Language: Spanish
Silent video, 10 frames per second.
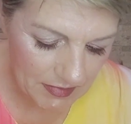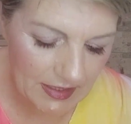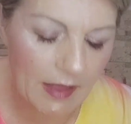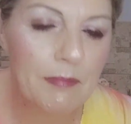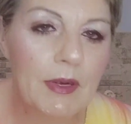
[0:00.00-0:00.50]

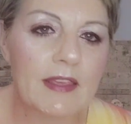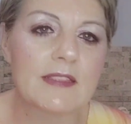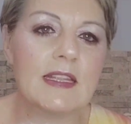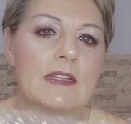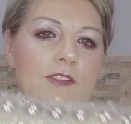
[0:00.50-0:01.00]
Mirad, por aquí
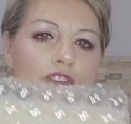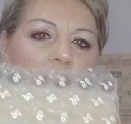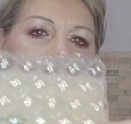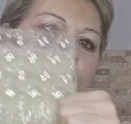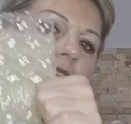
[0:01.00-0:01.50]
están las
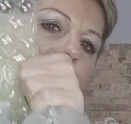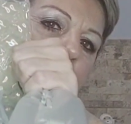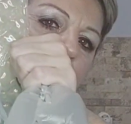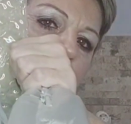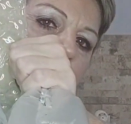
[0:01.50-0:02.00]

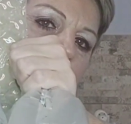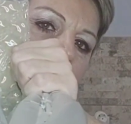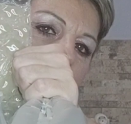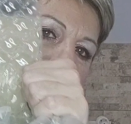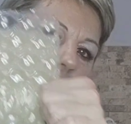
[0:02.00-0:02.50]
cositas.
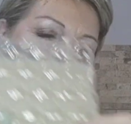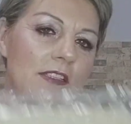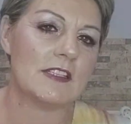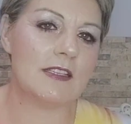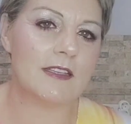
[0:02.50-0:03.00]
Tachín,
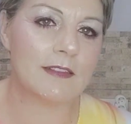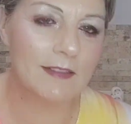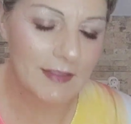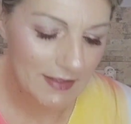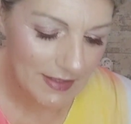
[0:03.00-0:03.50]
tachín.
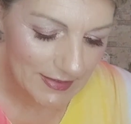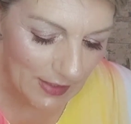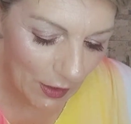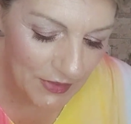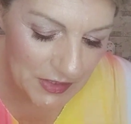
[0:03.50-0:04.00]

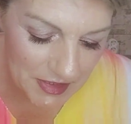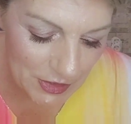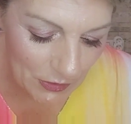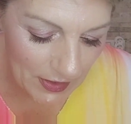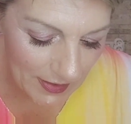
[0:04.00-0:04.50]
Ya lo habéis
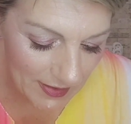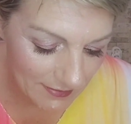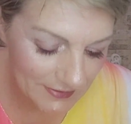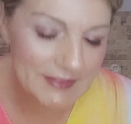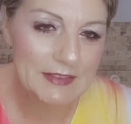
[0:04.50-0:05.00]
visto,
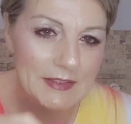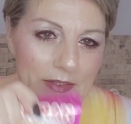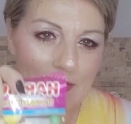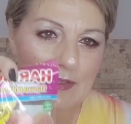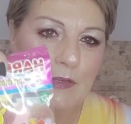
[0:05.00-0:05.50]
¿verdad?
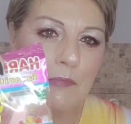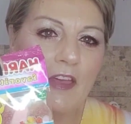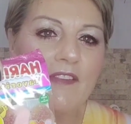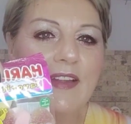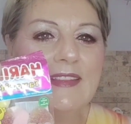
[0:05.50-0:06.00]
No
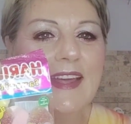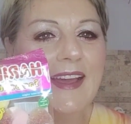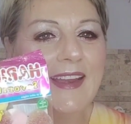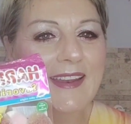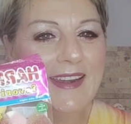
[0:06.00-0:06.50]
puede
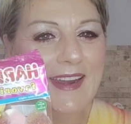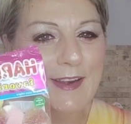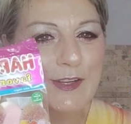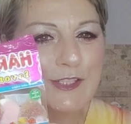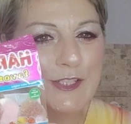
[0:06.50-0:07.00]
faltar
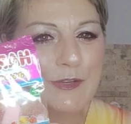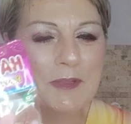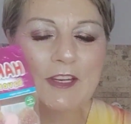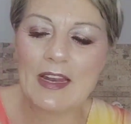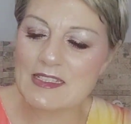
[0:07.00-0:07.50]
los
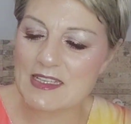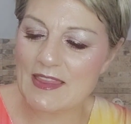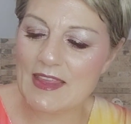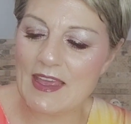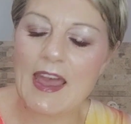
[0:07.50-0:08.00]

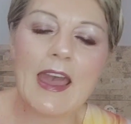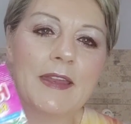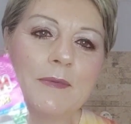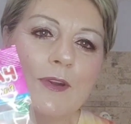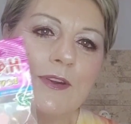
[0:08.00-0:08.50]
gominolas de
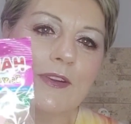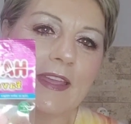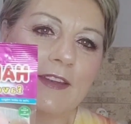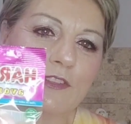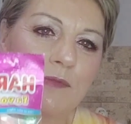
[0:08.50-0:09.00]
Aribo
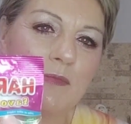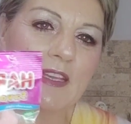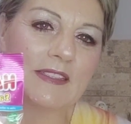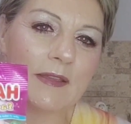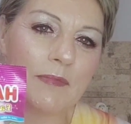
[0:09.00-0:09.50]
que nos
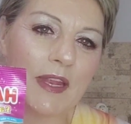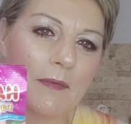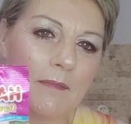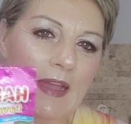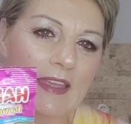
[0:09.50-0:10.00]
envía
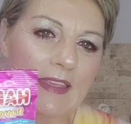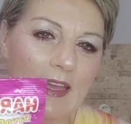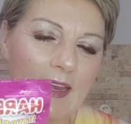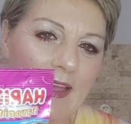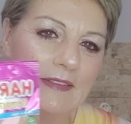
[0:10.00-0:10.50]
siempre
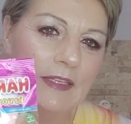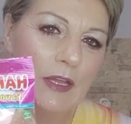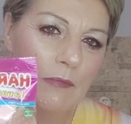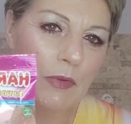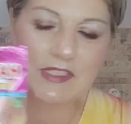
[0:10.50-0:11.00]
Maquillalia.
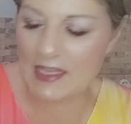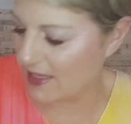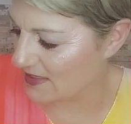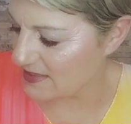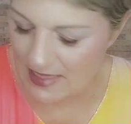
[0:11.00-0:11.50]
Pues
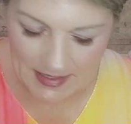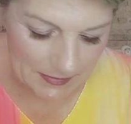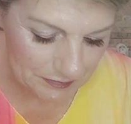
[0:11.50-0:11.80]
aquí están.